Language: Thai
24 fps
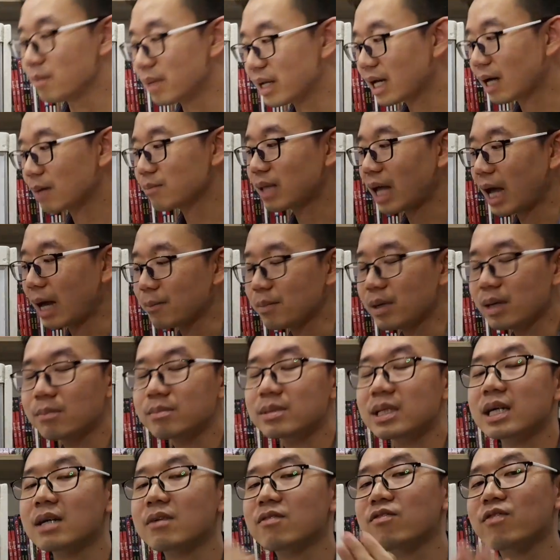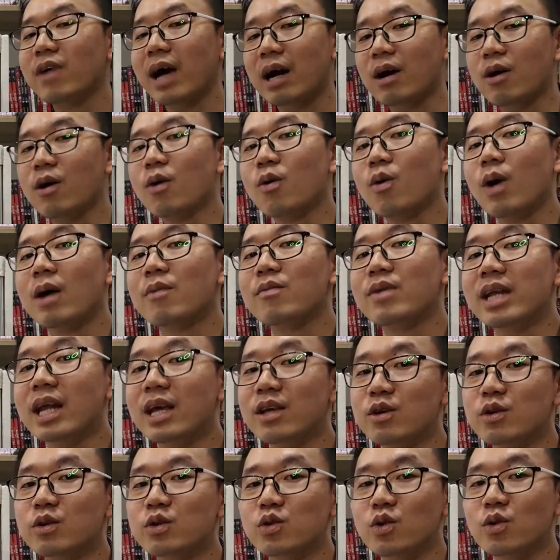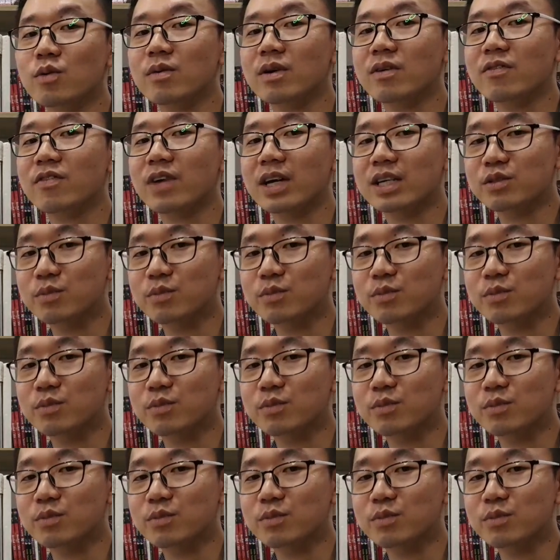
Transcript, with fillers: มีคำถามเพิ่มเติมฝากข้อความไว้ใน YouTube หรือ